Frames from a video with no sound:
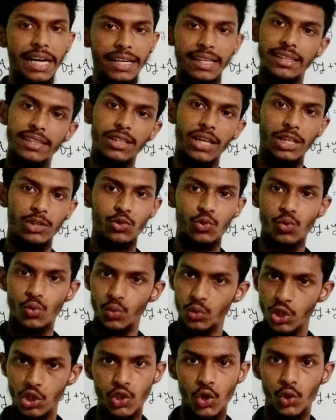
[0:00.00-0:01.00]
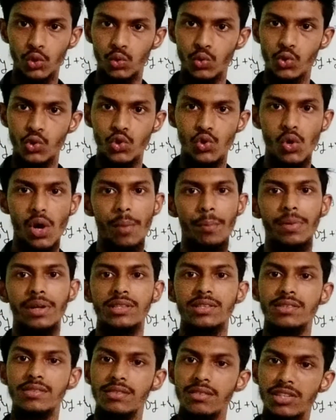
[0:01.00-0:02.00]
এটাতে এতটুকুতেই সন্তুষ্ট
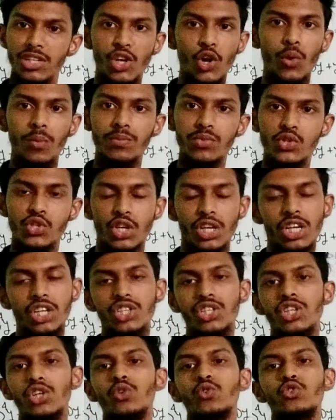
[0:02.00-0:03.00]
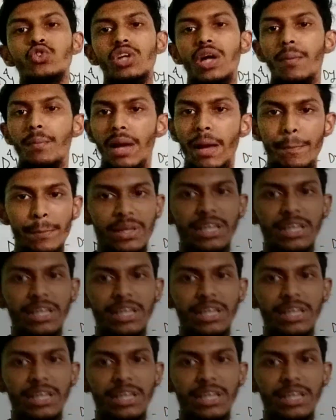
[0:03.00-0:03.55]
আমরা জাস্ট নিয়ম জেনে সেই অনুসারে আমরা